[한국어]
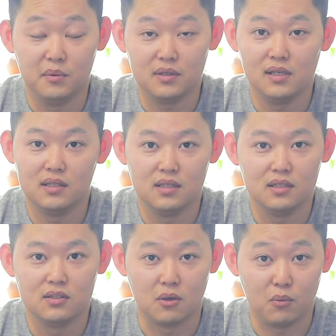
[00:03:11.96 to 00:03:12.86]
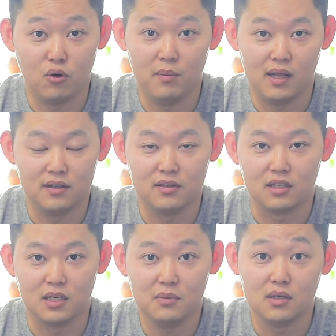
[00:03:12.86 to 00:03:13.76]
이모탈리티는 젊고 밝은
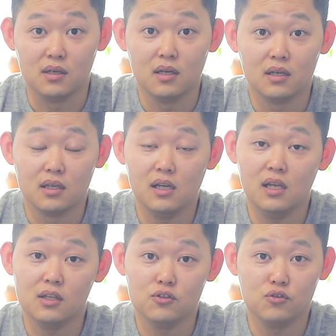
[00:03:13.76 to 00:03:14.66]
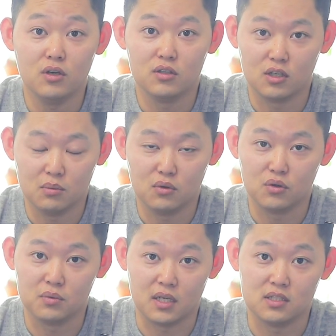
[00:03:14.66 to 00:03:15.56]
느낌을 킬리안 특유의
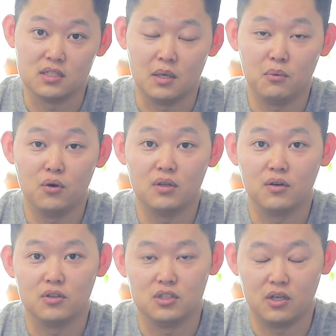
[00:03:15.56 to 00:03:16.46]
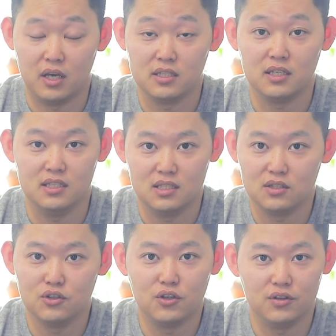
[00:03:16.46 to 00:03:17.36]
느낌으로 다시 재표현한 것이 굉장히
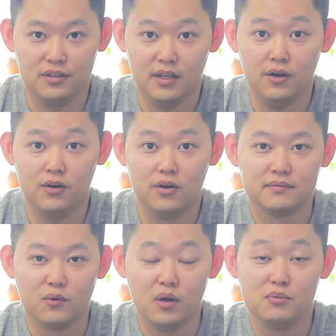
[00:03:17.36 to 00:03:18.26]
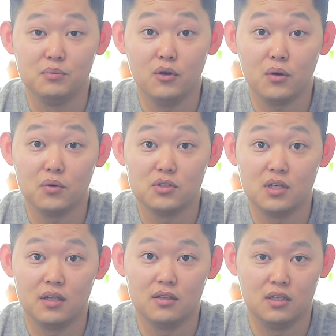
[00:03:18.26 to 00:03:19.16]
인상적이었는데요. 왜 불멸의
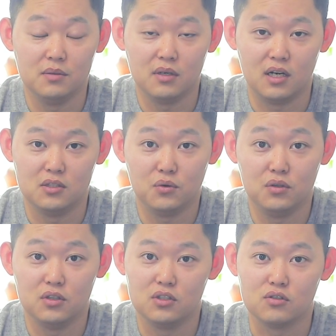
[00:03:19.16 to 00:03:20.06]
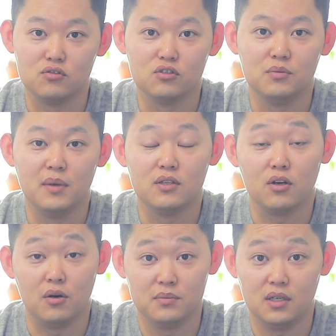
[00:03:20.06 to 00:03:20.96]
꽃이라는 이름을 가지고 있는지
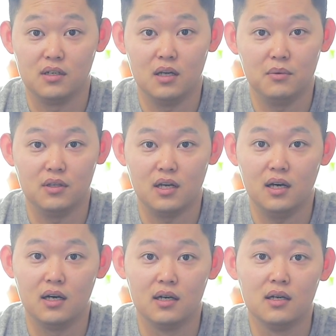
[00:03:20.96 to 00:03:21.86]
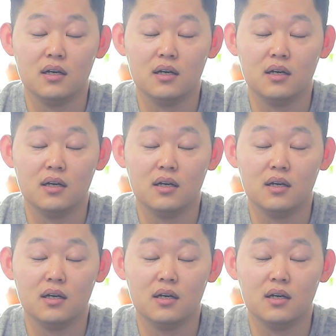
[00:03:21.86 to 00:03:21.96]
궁금해서 검색을 해보니까